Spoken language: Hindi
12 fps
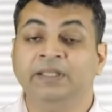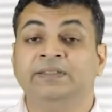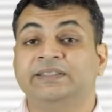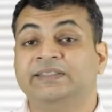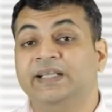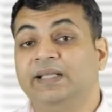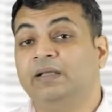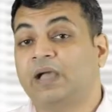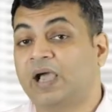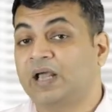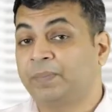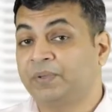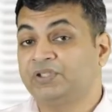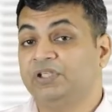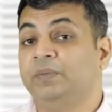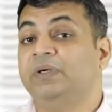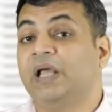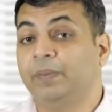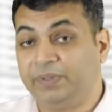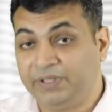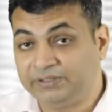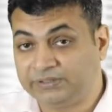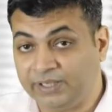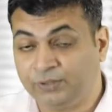जैसे अगर आपके शरीर में
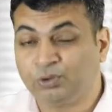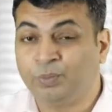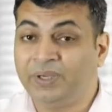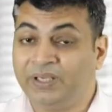डायबिटीज़ है तो